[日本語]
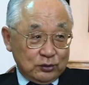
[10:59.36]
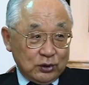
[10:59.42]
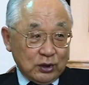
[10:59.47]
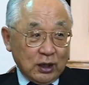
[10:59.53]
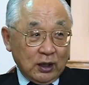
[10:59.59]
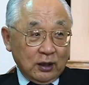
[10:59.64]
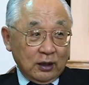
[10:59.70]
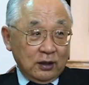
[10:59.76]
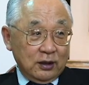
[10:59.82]
2
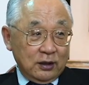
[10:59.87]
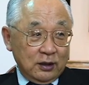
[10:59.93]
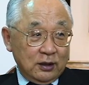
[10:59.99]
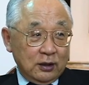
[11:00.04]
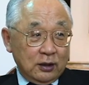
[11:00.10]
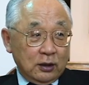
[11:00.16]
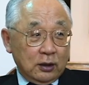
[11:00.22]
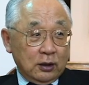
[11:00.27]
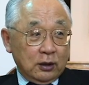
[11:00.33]
回素晴
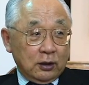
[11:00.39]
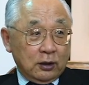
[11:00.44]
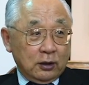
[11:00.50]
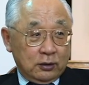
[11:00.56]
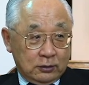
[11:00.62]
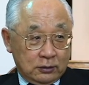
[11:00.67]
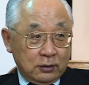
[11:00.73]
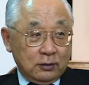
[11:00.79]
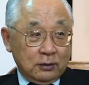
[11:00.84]
らしい、うん、
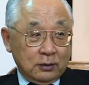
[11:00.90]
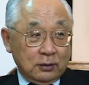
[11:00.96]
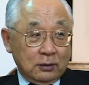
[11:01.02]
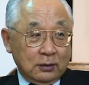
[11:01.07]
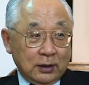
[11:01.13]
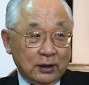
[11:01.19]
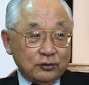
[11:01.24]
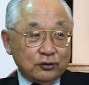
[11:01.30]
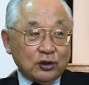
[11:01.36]

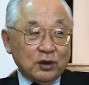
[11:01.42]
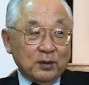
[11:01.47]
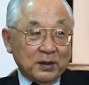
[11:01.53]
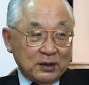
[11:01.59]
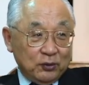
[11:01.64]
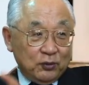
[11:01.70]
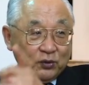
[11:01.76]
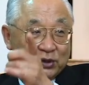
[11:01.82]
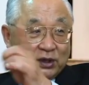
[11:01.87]
あの時はまだ大